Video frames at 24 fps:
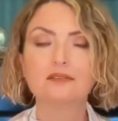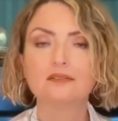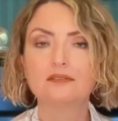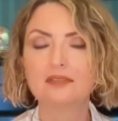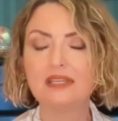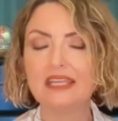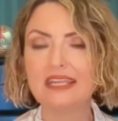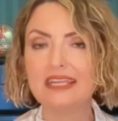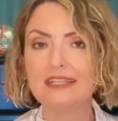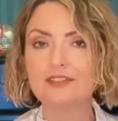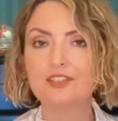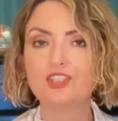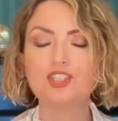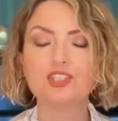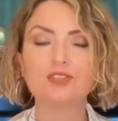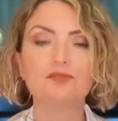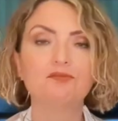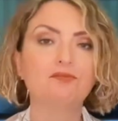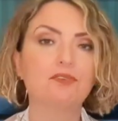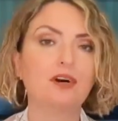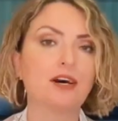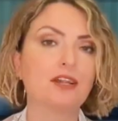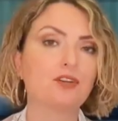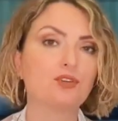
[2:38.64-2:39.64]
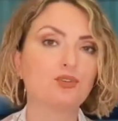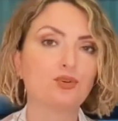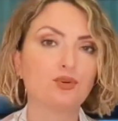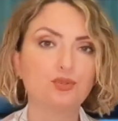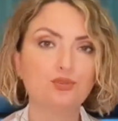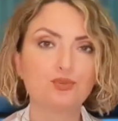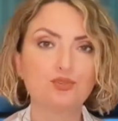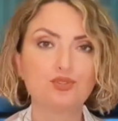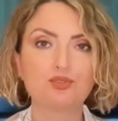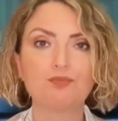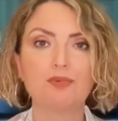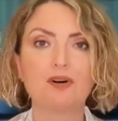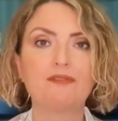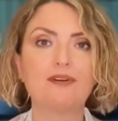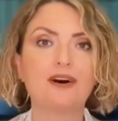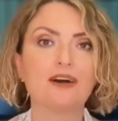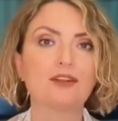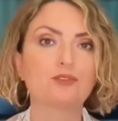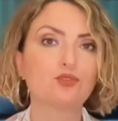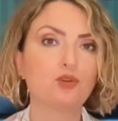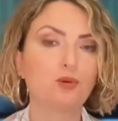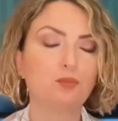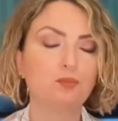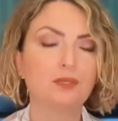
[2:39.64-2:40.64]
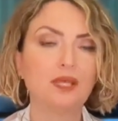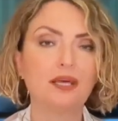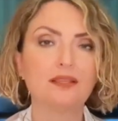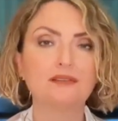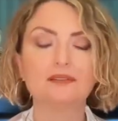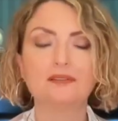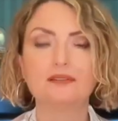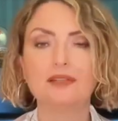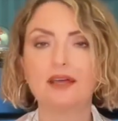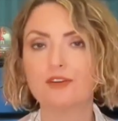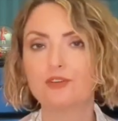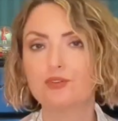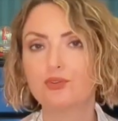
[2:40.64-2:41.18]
iletişim var, konuşma var, toplantılar,